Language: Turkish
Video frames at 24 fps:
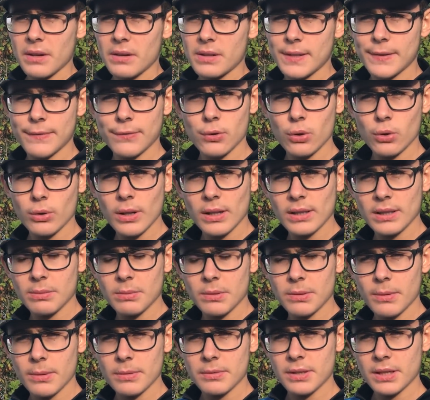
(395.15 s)
0.16
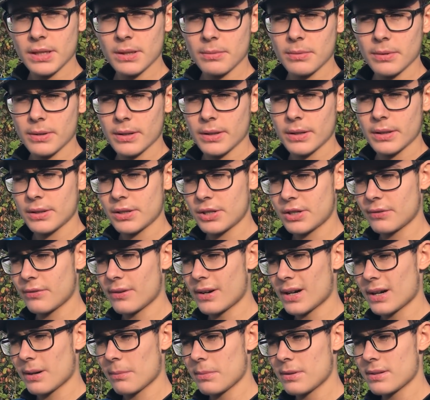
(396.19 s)
mm gibi
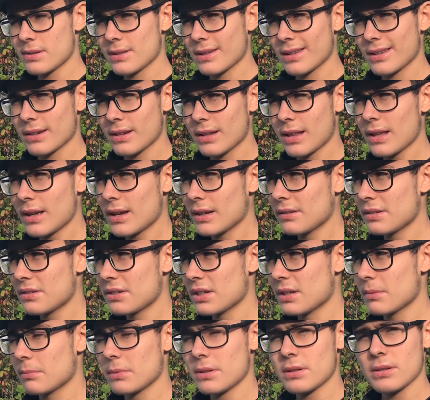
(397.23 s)
civarı misinalarla atış
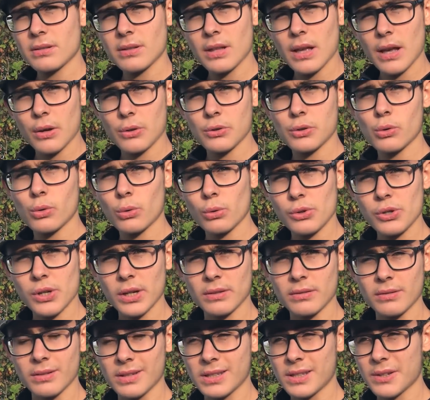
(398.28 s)
yerimiz daha güzel olacaktır.